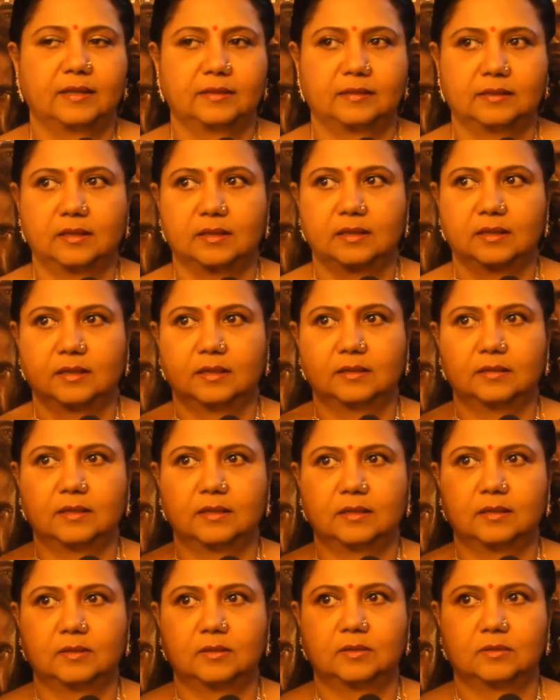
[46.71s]
அந்த
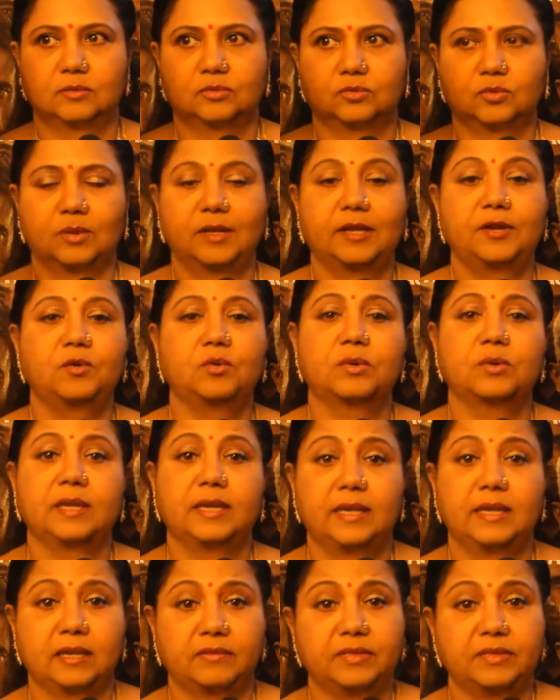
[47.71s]
அந்த
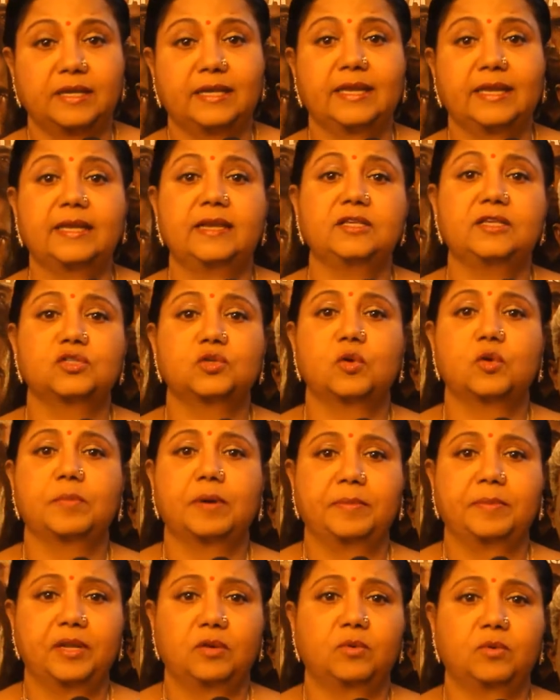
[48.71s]
தொலைநோக்கு இன்றைக்கி வந்து டெய்லி
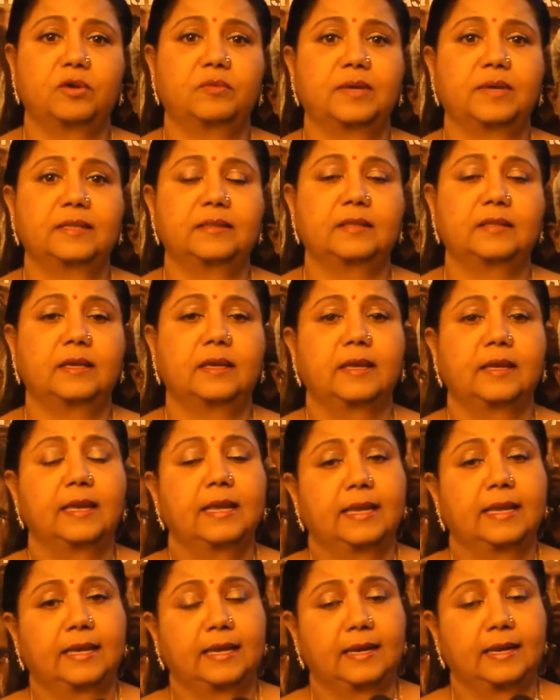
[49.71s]
சோப் அப்படின்னு ஒன்று வந்து
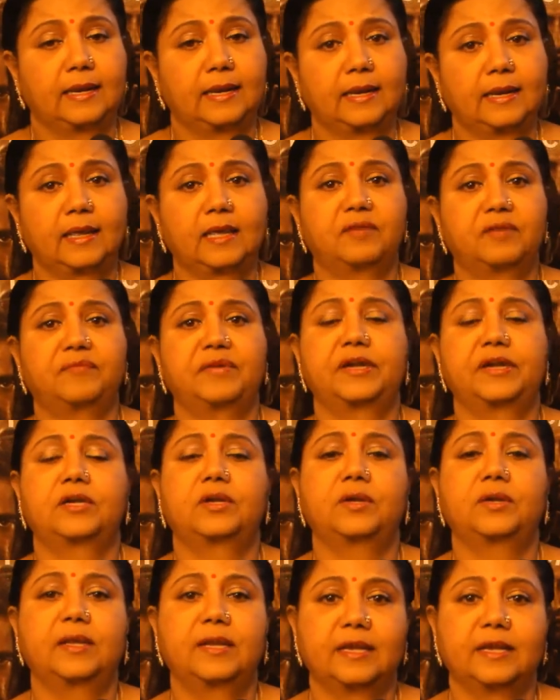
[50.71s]
எல்லார்
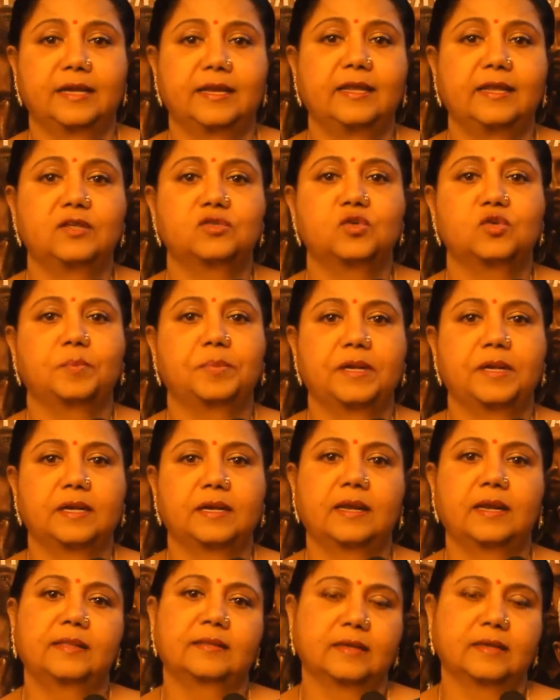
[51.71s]
வீட்லேயும் இன்றைக்கி டெய்லி சோப்
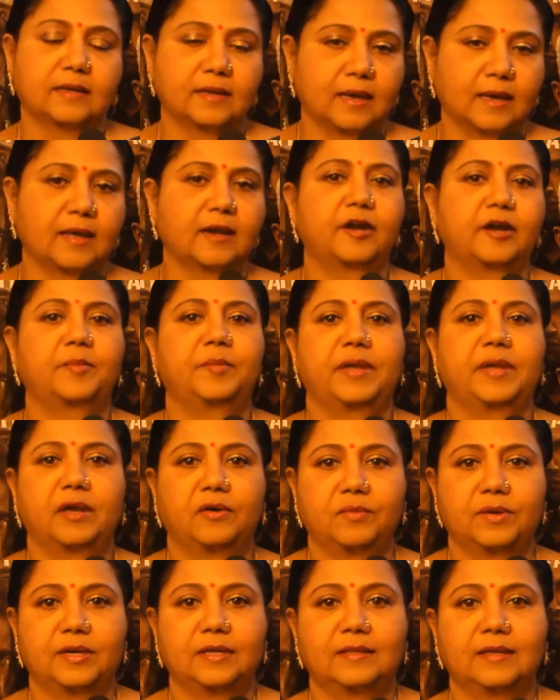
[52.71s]
இருக்குன்னா அதுக்கு காரணமே
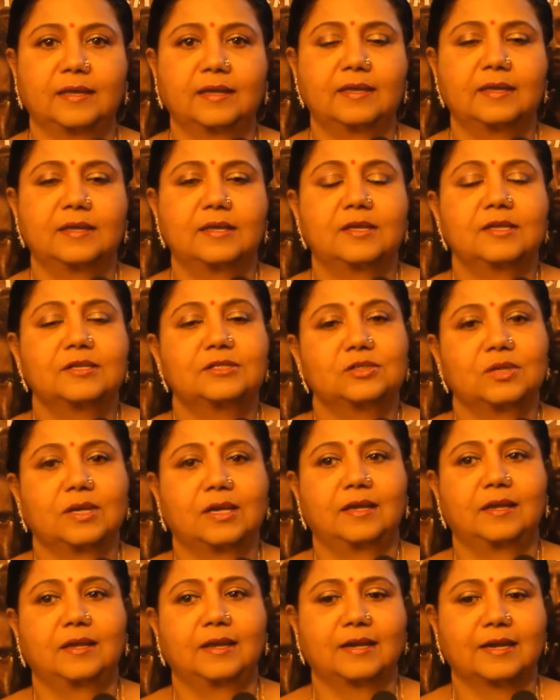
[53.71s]
அவங்க தான் ஸோ
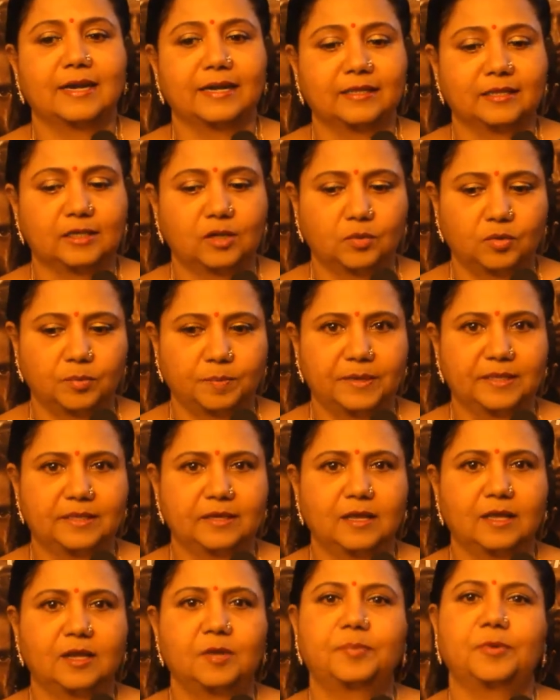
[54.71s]
கிட்டத்தட்ட ஒரு
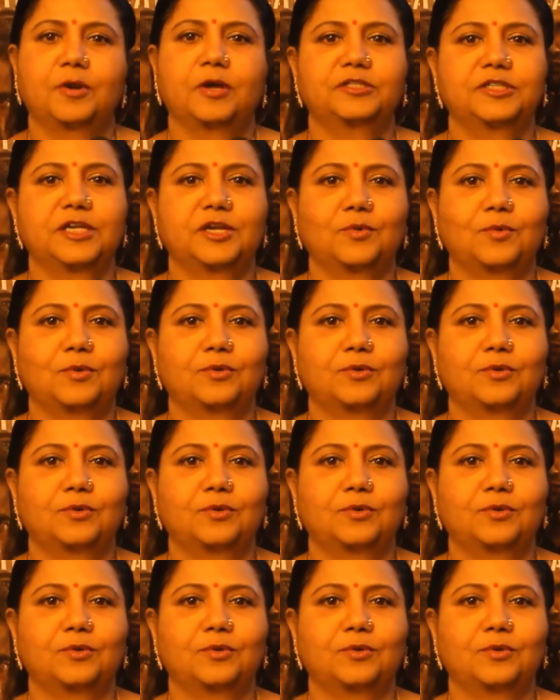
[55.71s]
பதினாலு ப்ராஜெக்ட்